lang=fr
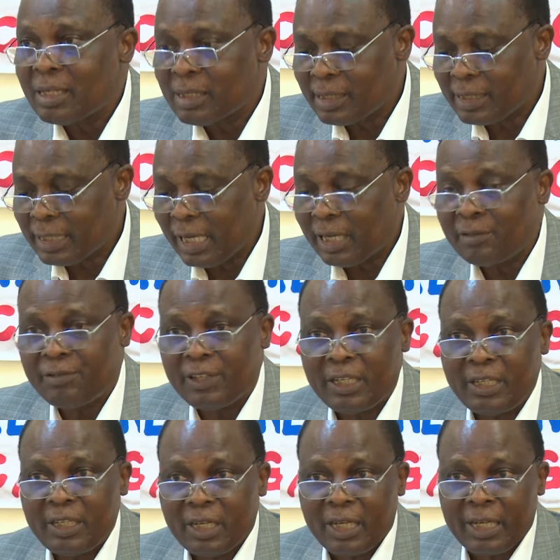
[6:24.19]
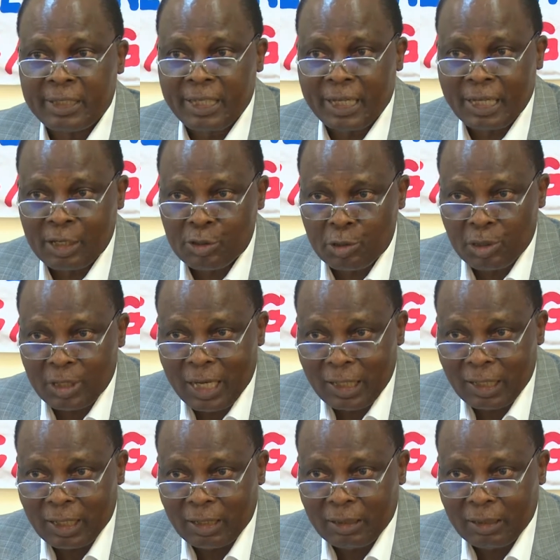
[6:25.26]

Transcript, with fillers: CNV International.